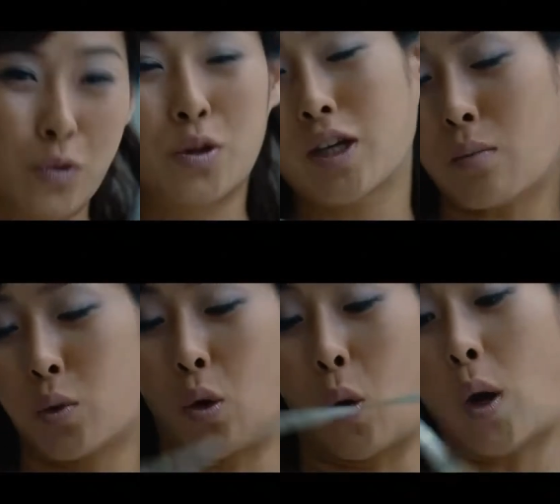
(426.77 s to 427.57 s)
शायद
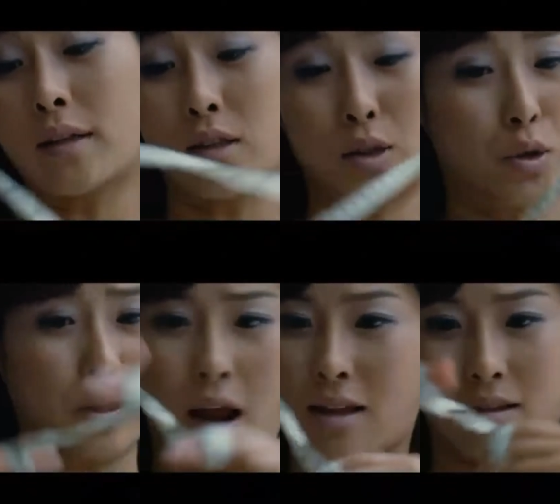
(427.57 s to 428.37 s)
तुम्हारे शादी के
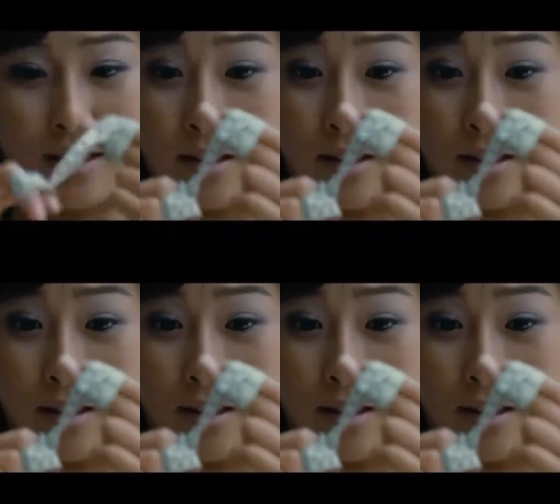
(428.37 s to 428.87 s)
बाद ज़्यादा काम